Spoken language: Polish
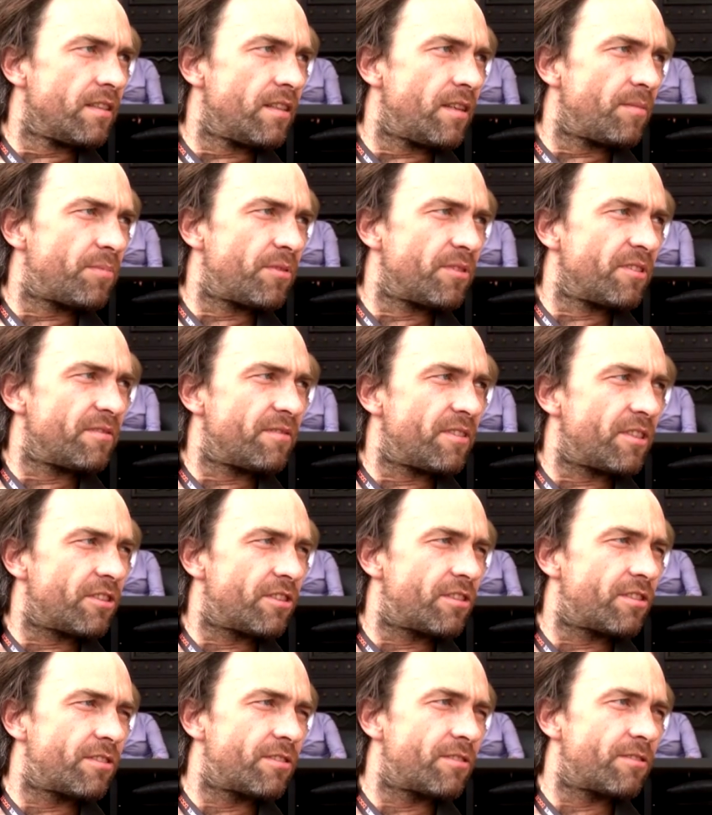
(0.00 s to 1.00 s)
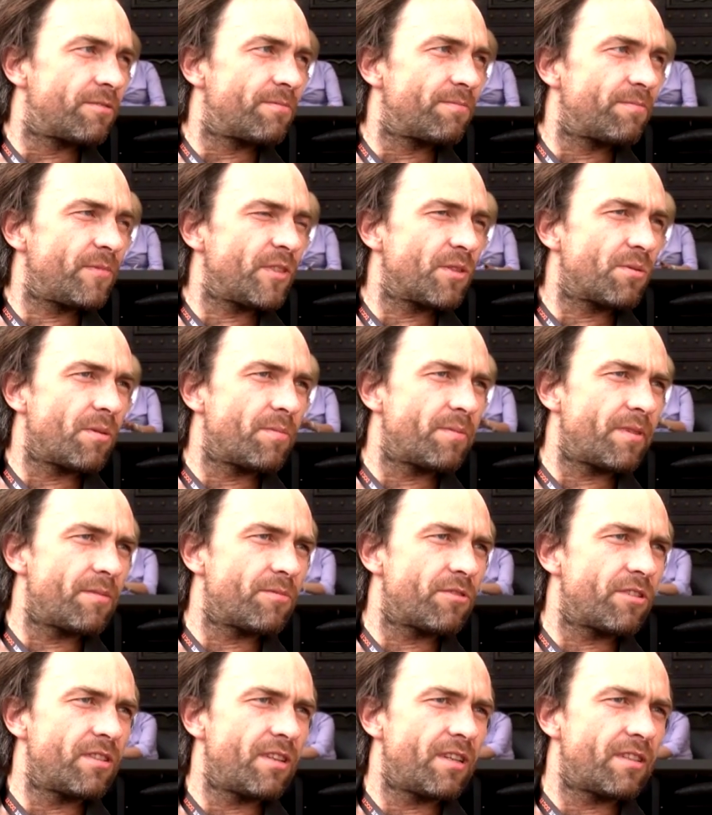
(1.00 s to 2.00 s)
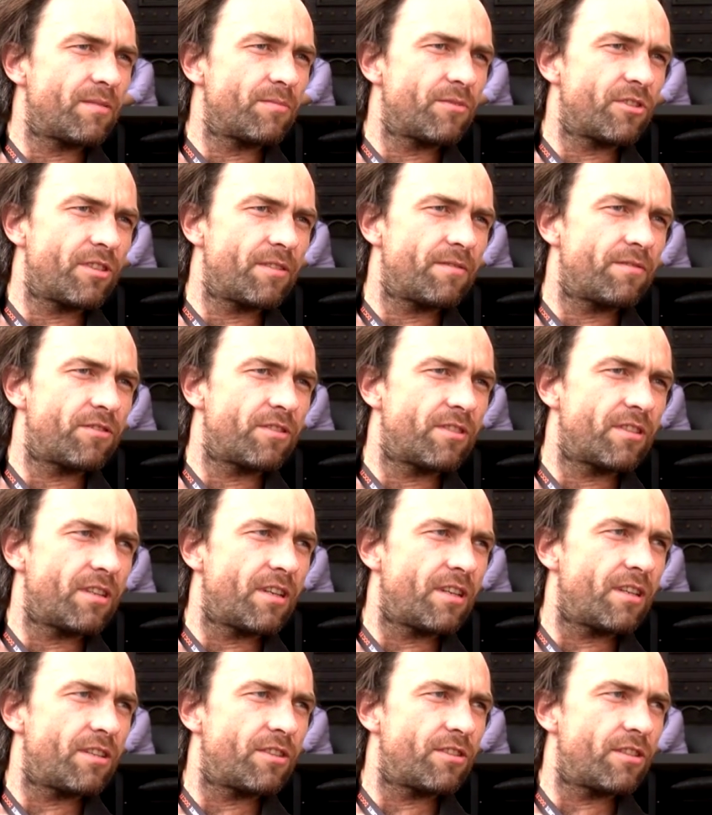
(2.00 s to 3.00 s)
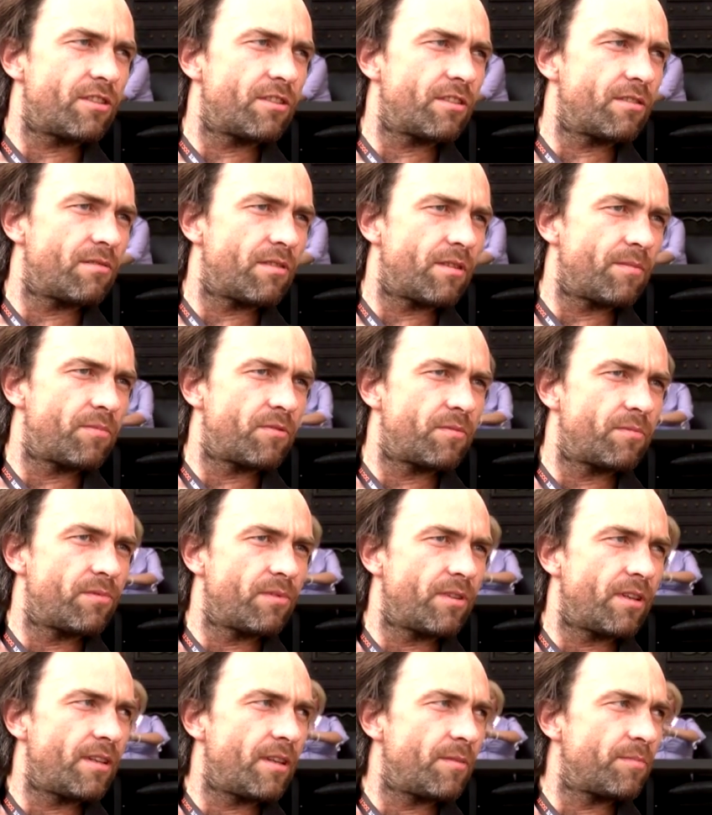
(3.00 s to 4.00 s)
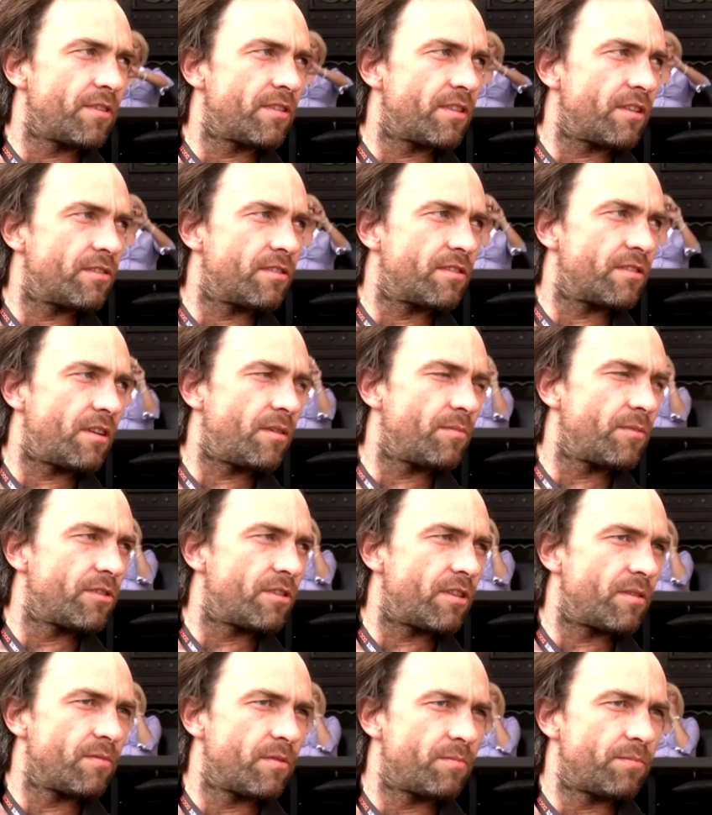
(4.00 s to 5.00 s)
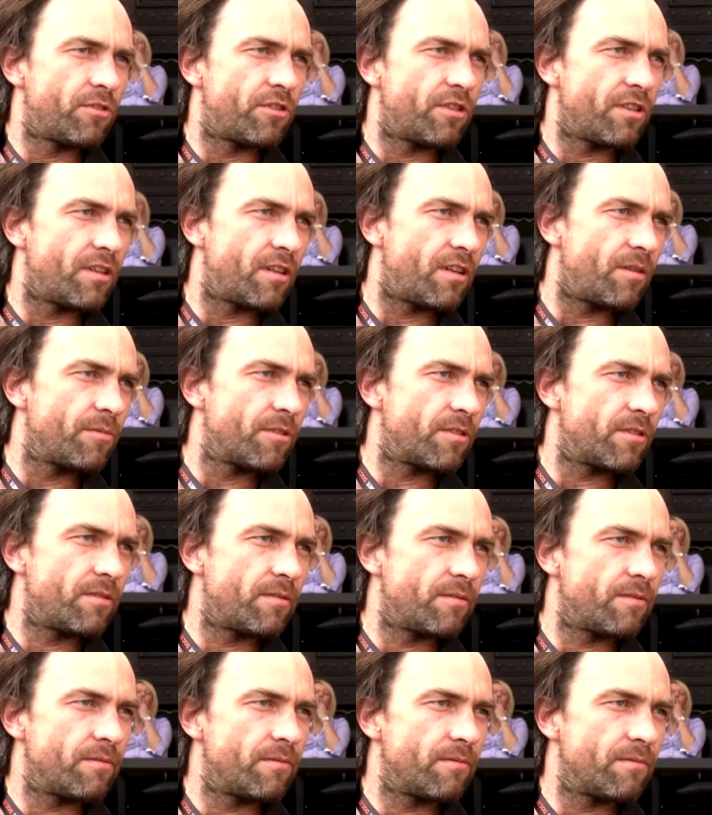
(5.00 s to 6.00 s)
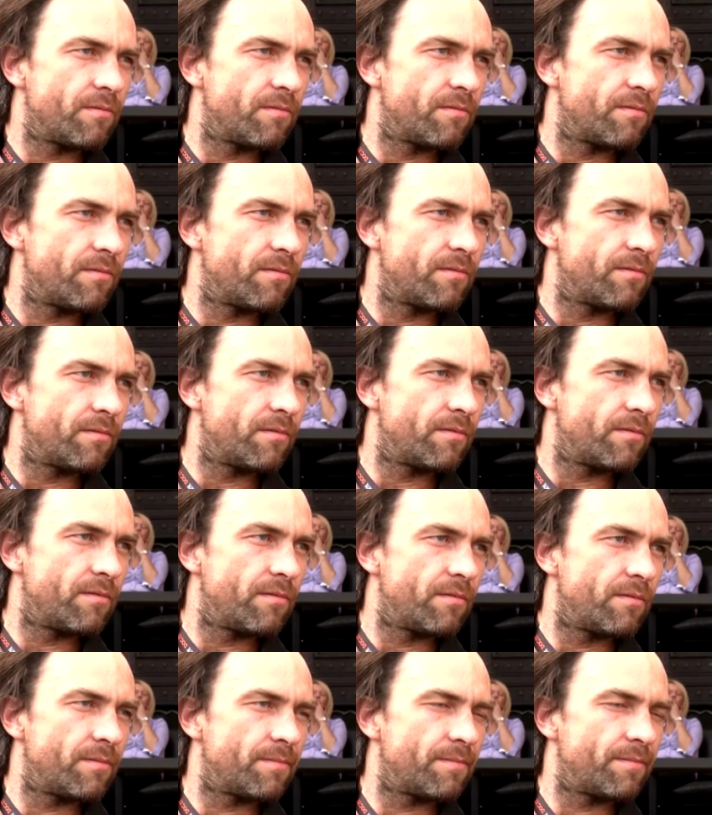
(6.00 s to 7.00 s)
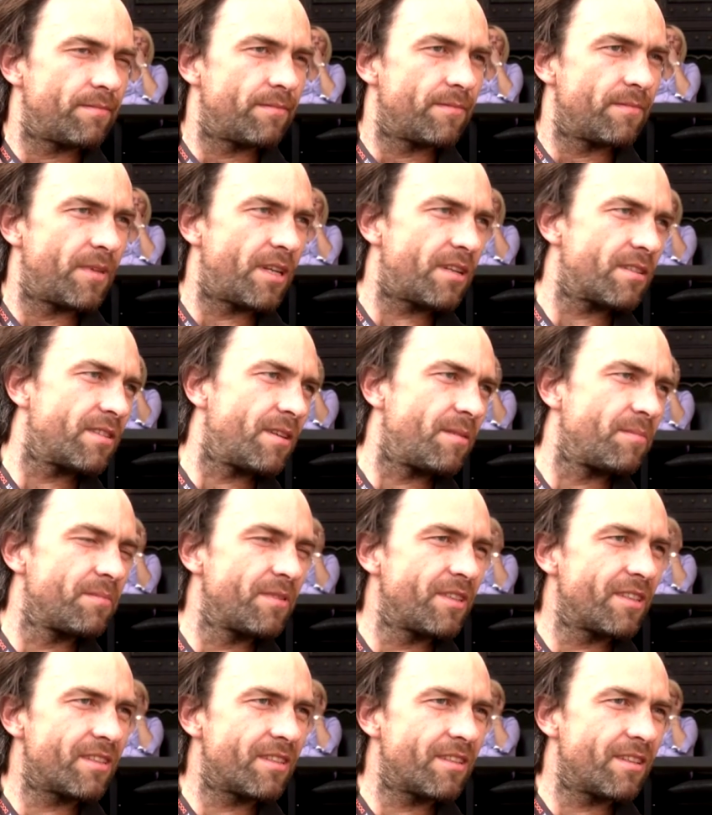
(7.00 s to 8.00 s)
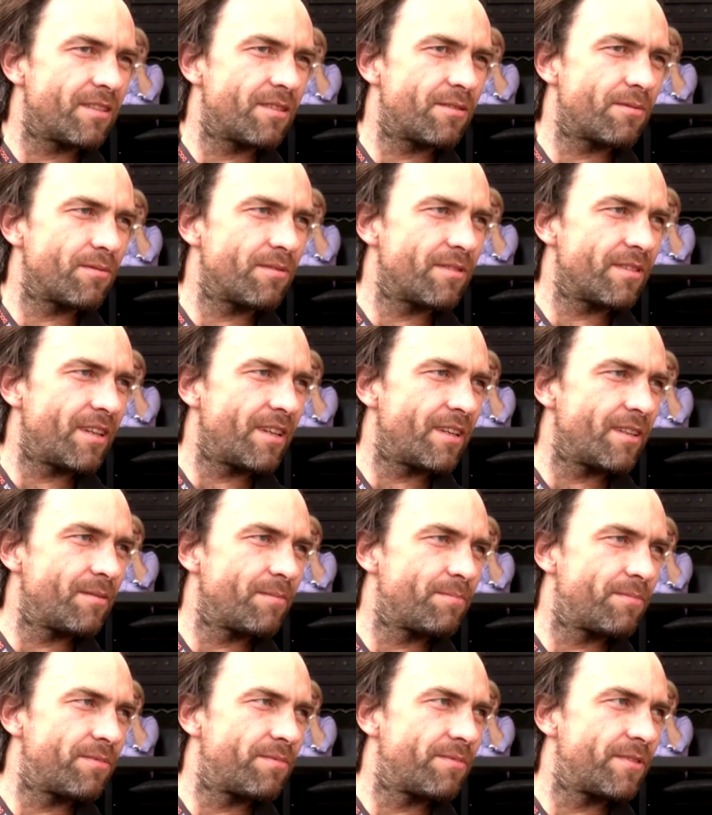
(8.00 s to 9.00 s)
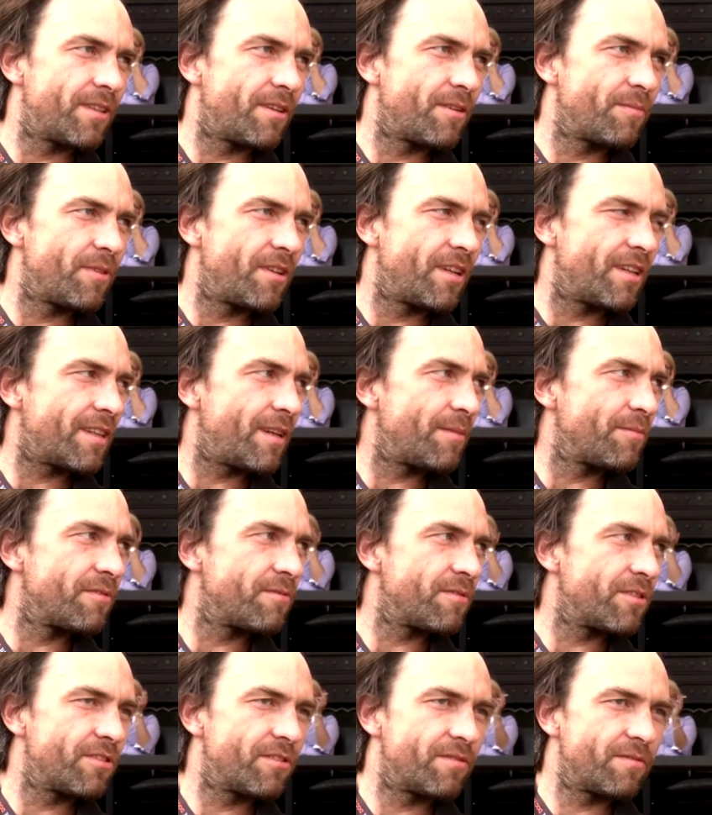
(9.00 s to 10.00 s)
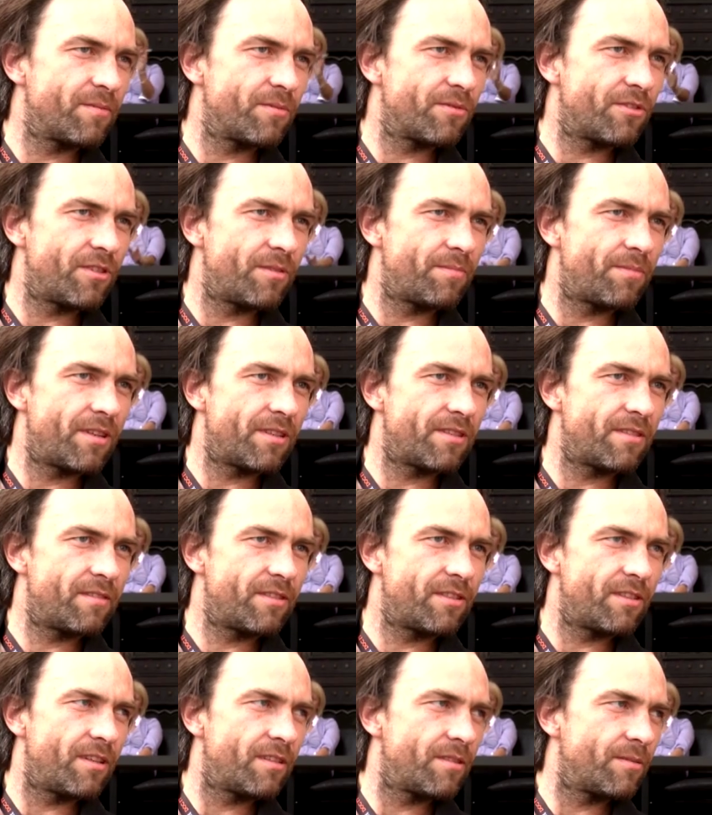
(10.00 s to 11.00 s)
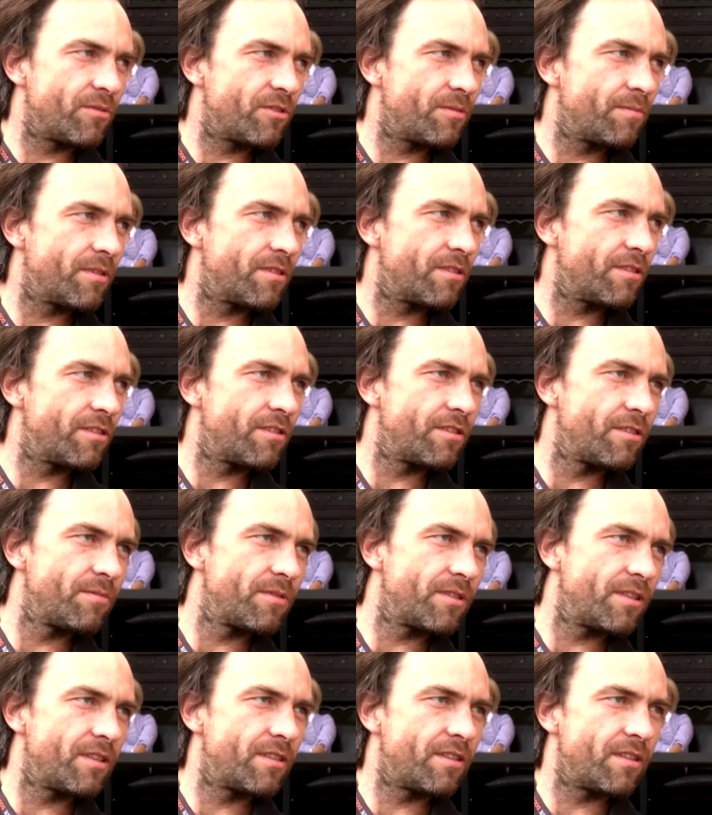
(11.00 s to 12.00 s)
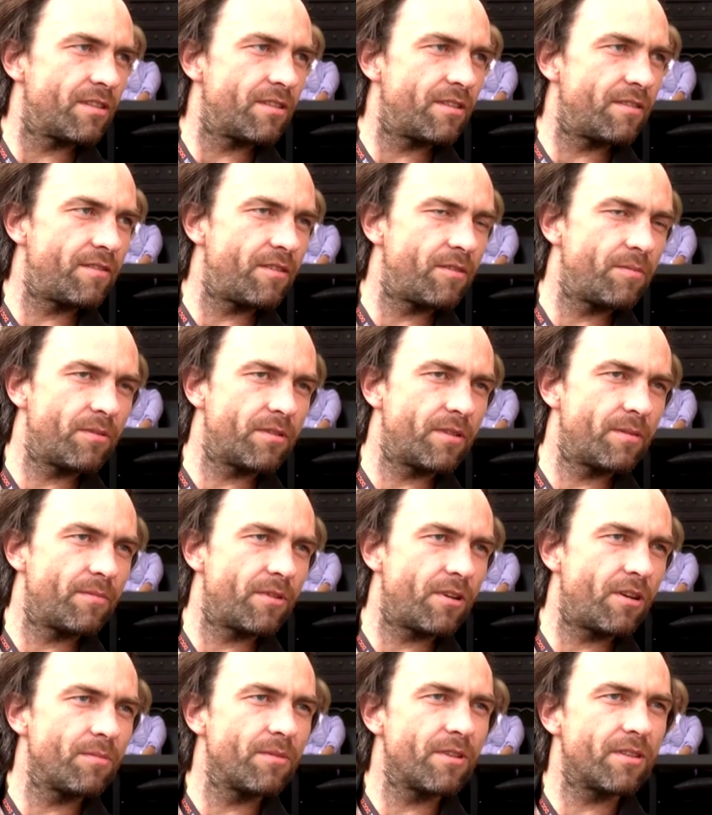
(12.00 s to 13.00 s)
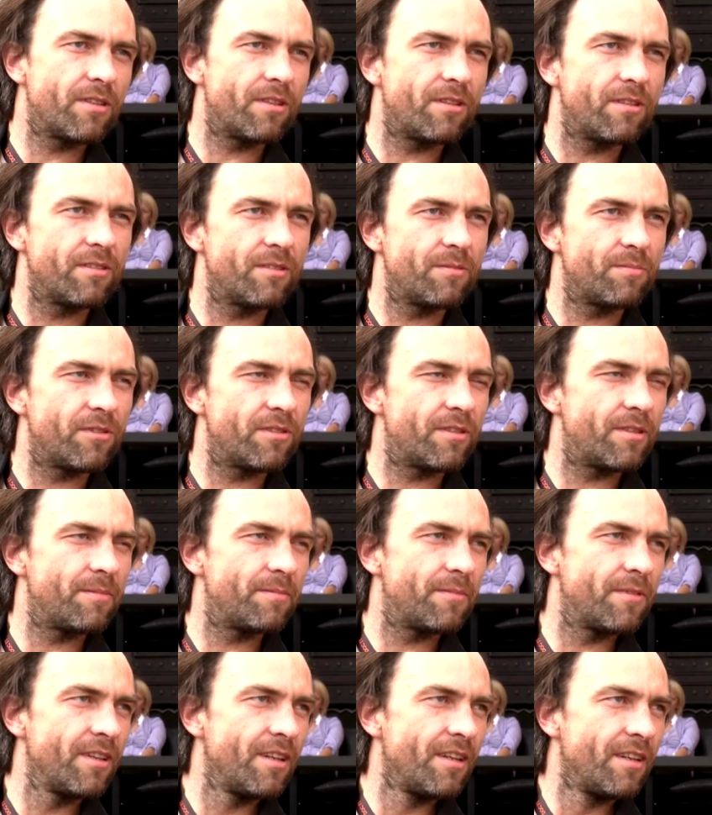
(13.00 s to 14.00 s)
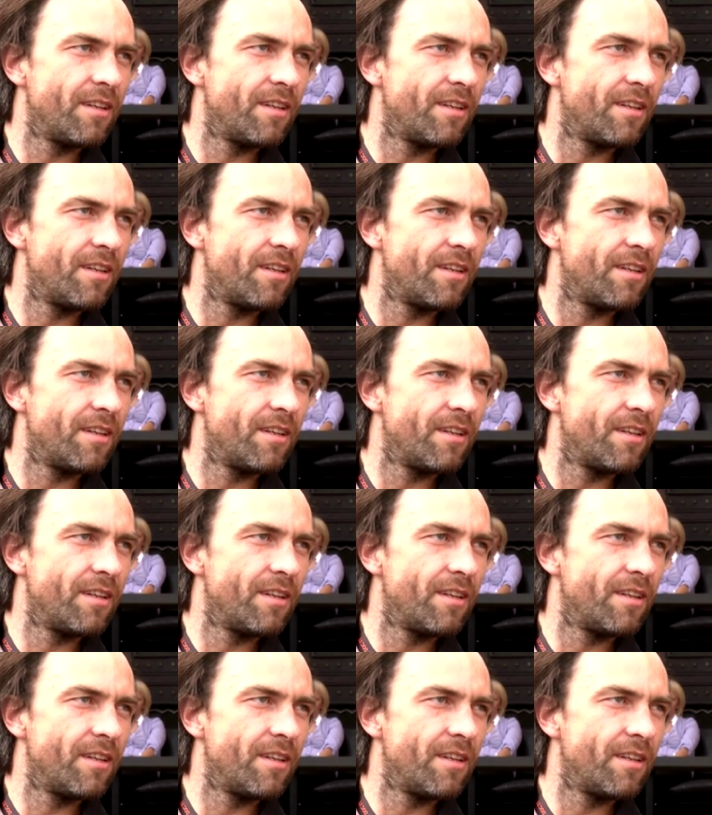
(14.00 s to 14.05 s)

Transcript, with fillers: A ponieważ złapałem się na tym, że wszystkie rzeczy, które próbuję napisać, zrobić albo piszę i robię są bardzo ambitne, trudne i całymi latami właściwie muszę pracować nad tym, żeby ktoś się nimi zainteresował. Potem robię to i potem